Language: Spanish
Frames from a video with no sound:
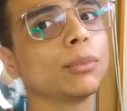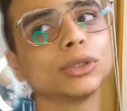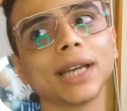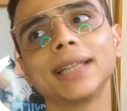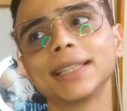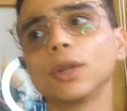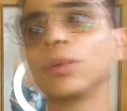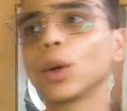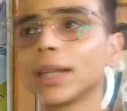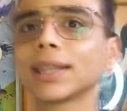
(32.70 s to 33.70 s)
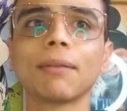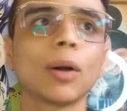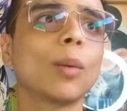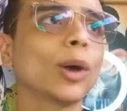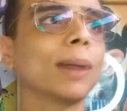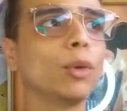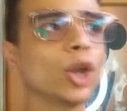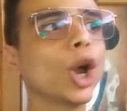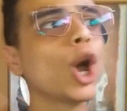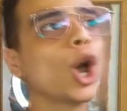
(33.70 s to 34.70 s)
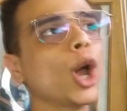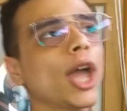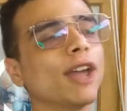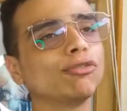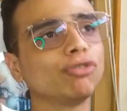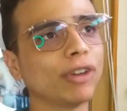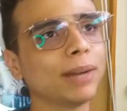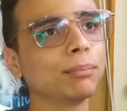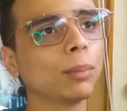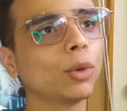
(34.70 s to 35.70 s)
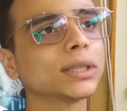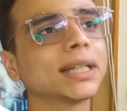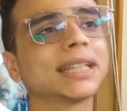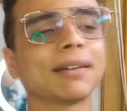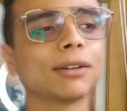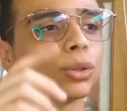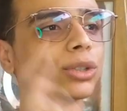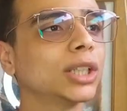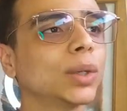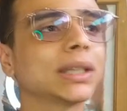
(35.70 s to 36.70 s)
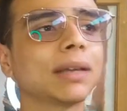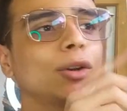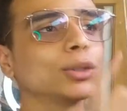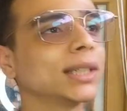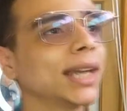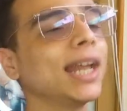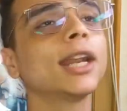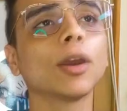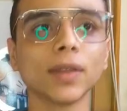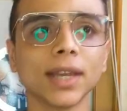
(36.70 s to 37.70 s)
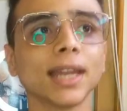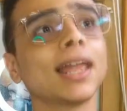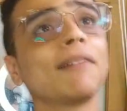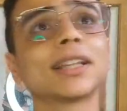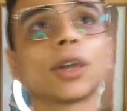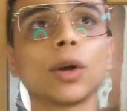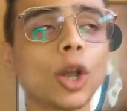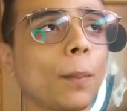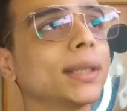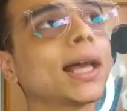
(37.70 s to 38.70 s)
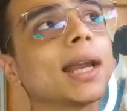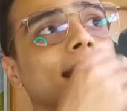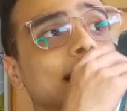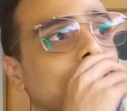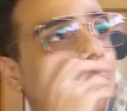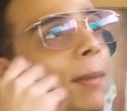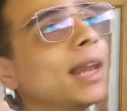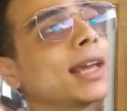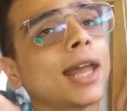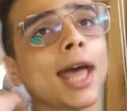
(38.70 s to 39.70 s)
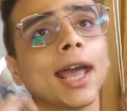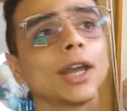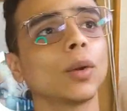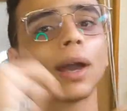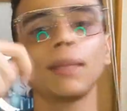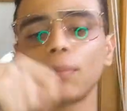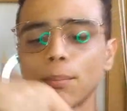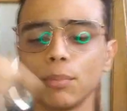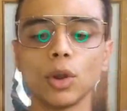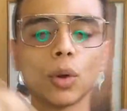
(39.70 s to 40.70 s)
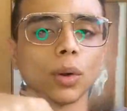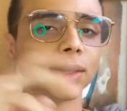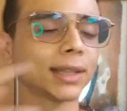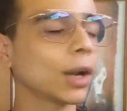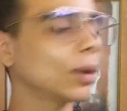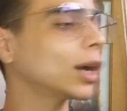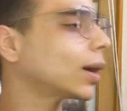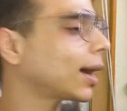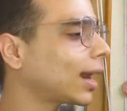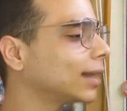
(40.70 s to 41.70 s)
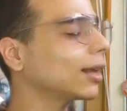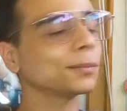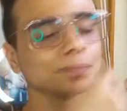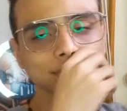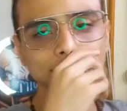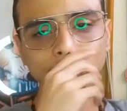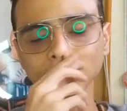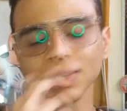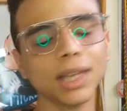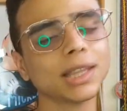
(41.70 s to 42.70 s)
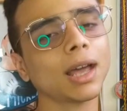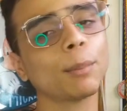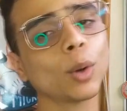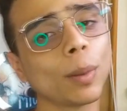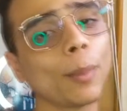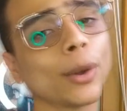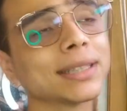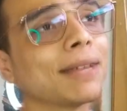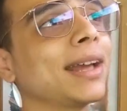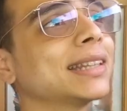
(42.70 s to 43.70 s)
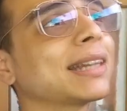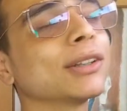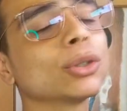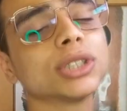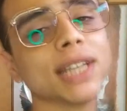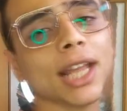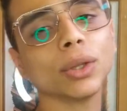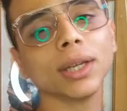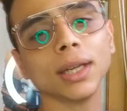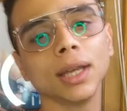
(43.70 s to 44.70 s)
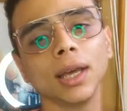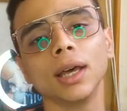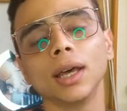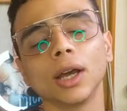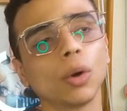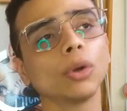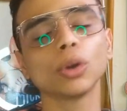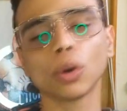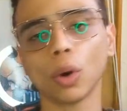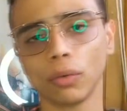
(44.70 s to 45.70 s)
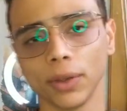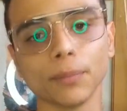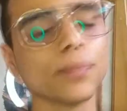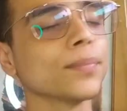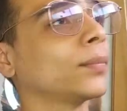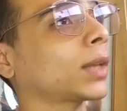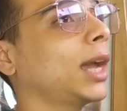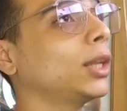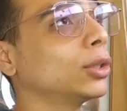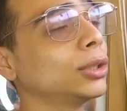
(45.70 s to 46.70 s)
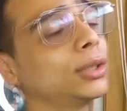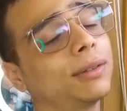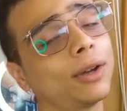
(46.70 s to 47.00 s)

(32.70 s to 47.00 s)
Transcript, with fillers: era mucha gente lo vio que estaba como que muy enfermo Mochi que estaba tosiendo, que estaba no sé qué, y recuerden que ella había estado en el hospital, que estaba mal, que dejaron, que lo, conectaron, que lo canalizaron, y estaban preocupados porque estaba tosiendo y coño COVID. Entonces me